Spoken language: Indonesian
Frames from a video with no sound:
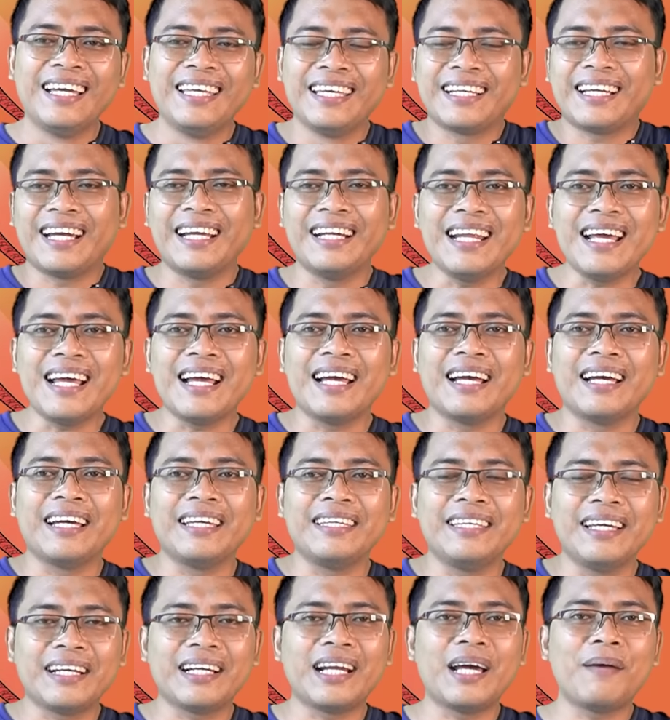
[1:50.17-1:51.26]
Ya karena
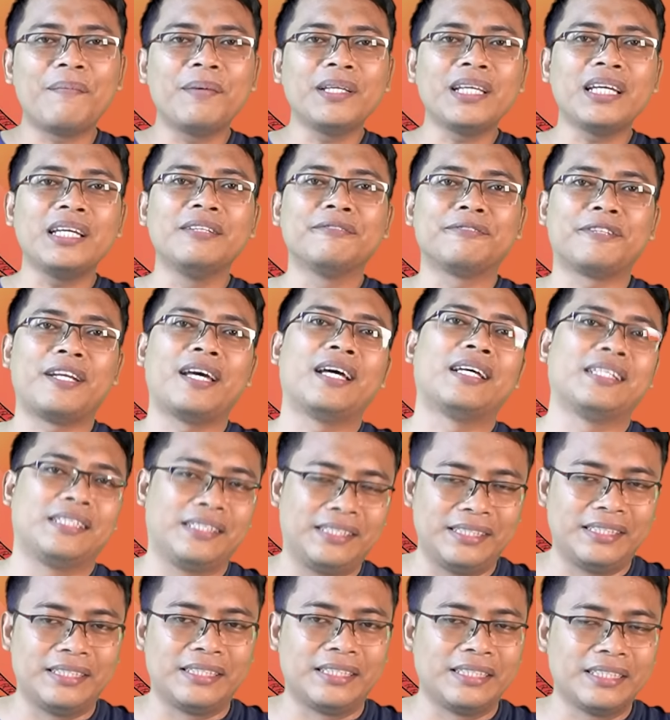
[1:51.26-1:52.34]
yang namanya
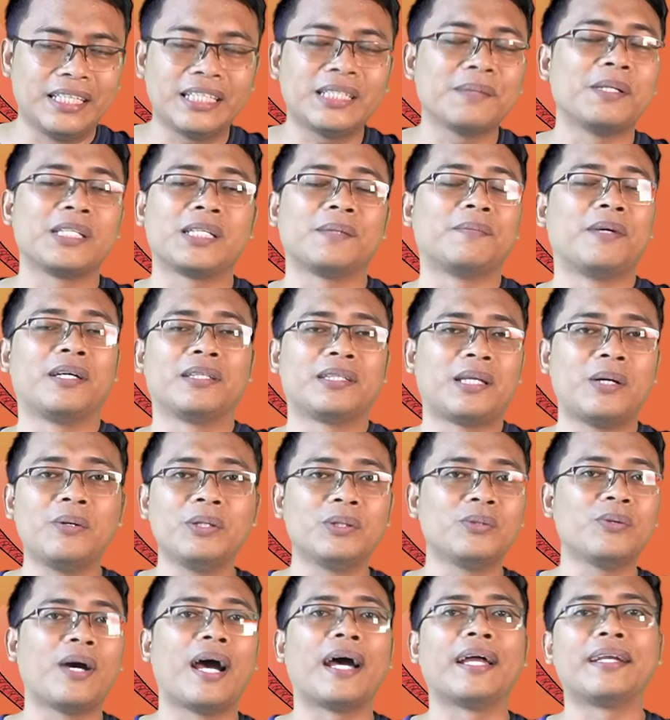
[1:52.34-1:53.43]
inflasi, kita sama-sama
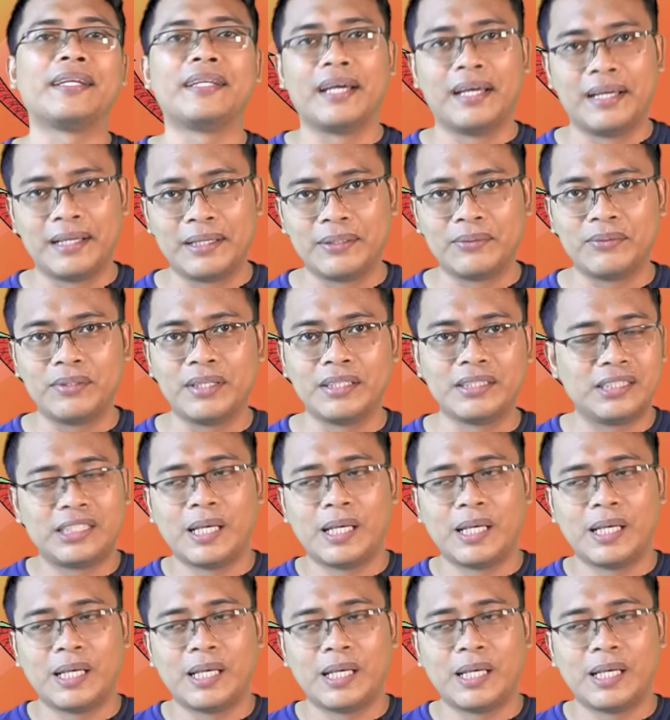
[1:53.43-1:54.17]
tahu itu ada gitu ya.